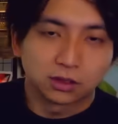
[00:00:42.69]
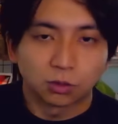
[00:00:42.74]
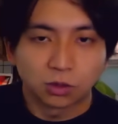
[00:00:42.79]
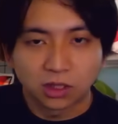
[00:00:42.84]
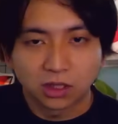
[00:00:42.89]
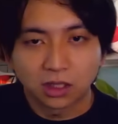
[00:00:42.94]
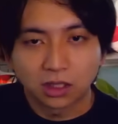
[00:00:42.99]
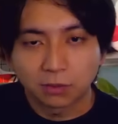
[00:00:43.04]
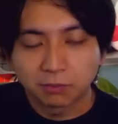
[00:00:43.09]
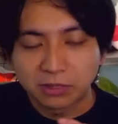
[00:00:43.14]

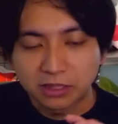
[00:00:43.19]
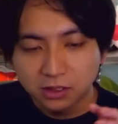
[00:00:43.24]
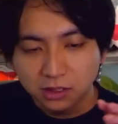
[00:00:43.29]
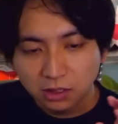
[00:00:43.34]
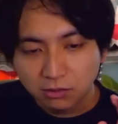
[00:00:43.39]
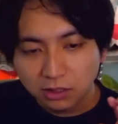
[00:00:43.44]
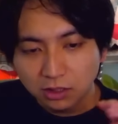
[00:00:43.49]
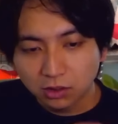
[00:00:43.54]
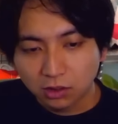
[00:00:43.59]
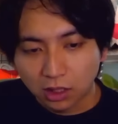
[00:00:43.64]
俺なんかめっ
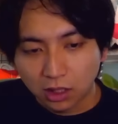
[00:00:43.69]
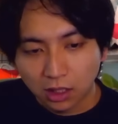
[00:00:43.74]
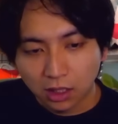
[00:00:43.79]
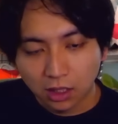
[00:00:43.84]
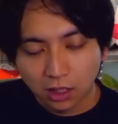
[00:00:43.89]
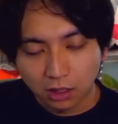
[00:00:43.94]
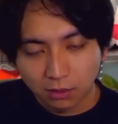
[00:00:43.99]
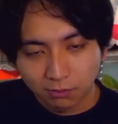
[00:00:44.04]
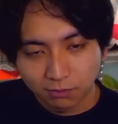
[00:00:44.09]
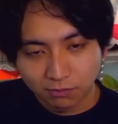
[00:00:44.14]
ちゃ言われるの
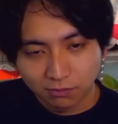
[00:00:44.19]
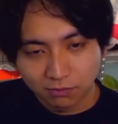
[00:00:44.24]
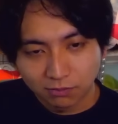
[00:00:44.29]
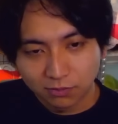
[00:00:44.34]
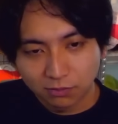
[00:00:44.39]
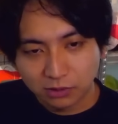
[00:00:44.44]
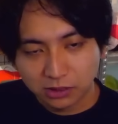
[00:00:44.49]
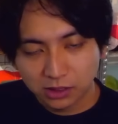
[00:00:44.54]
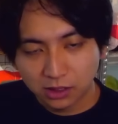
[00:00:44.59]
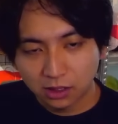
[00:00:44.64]
が、
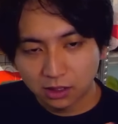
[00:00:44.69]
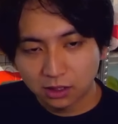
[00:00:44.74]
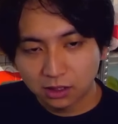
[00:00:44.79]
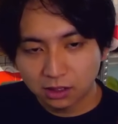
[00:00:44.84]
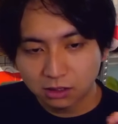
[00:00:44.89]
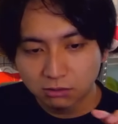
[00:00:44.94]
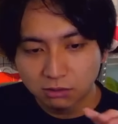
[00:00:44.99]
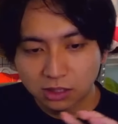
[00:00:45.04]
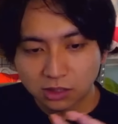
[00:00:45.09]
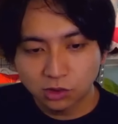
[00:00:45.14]
まあ、性
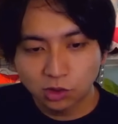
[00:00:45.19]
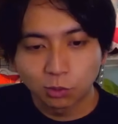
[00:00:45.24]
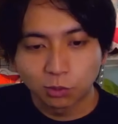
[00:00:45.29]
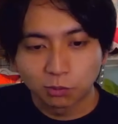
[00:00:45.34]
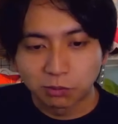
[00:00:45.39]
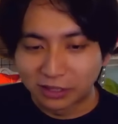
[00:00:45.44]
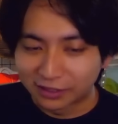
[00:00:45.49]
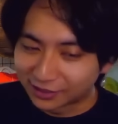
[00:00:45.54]
格悪そうも、